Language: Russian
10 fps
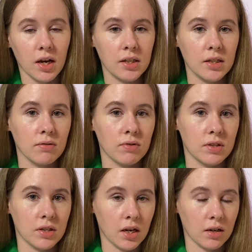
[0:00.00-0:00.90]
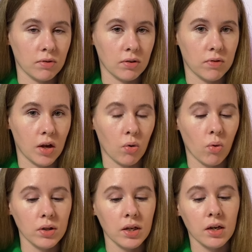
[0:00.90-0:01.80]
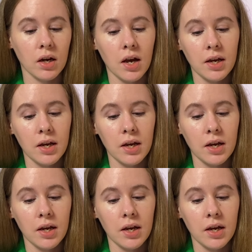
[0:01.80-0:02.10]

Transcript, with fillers: Они в одинаковых флаконах